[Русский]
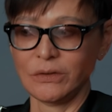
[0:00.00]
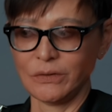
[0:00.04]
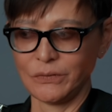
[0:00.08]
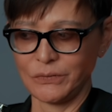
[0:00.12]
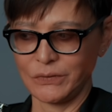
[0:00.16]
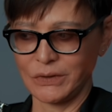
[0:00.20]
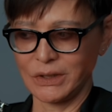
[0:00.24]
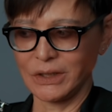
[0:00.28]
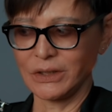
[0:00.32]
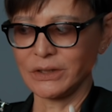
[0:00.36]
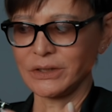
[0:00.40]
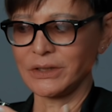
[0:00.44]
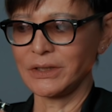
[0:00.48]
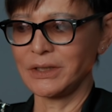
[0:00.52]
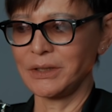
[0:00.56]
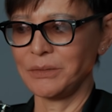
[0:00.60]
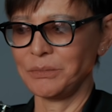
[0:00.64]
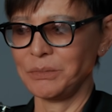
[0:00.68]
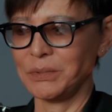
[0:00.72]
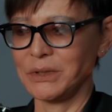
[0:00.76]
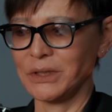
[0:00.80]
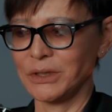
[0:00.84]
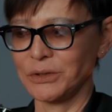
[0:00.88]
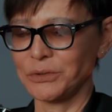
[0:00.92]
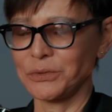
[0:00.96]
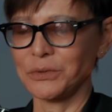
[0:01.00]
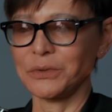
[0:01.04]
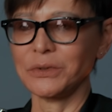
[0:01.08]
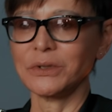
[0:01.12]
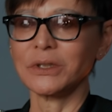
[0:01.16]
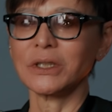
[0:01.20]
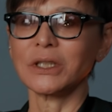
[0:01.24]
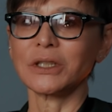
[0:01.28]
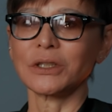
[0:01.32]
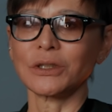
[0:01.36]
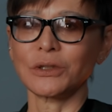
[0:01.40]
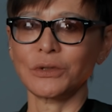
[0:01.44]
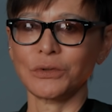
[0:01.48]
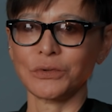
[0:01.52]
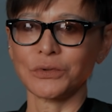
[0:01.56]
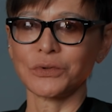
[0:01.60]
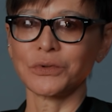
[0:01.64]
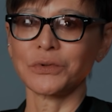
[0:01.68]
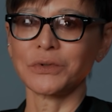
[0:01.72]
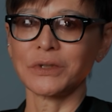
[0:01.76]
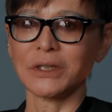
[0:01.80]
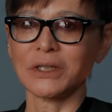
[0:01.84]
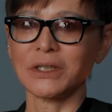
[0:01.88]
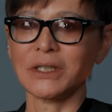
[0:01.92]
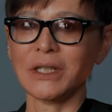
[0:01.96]
взял себе эту энергию,
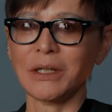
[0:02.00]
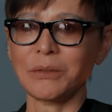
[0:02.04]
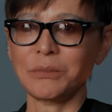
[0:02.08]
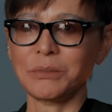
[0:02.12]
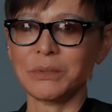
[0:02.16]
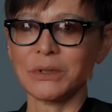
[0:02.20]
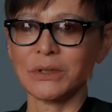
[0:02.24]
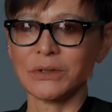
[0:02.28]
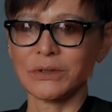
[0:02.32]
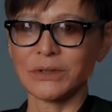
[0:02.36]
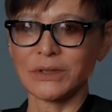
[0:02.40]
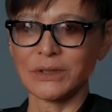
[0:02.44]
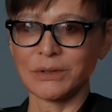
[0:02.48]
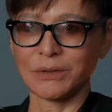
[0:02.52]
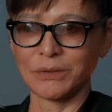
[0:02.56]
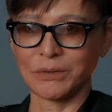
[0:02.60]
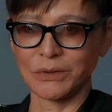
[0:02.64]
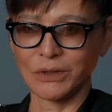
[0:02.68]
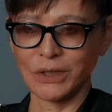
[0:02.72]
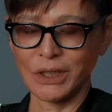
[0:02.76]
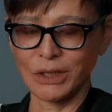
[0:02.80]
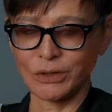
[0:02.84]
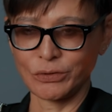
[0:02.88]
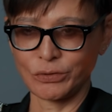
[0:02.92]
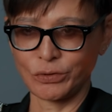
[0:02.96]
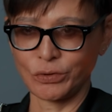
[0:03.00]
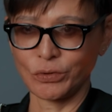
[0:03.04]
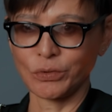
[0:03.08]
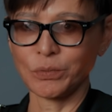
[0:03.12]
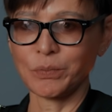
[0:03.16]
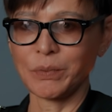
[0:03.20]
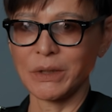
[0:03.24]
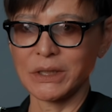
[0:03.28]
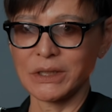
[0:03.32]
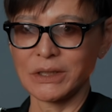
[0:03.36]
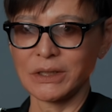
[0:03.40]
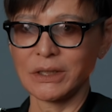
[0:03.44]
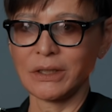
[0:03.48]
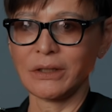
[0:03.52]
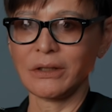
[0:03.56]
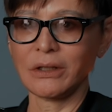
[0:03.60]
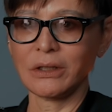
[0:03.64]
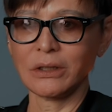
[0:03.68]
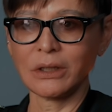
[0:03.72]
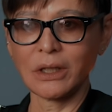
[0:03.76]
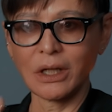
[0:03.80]
что ты добился, галочку поставил,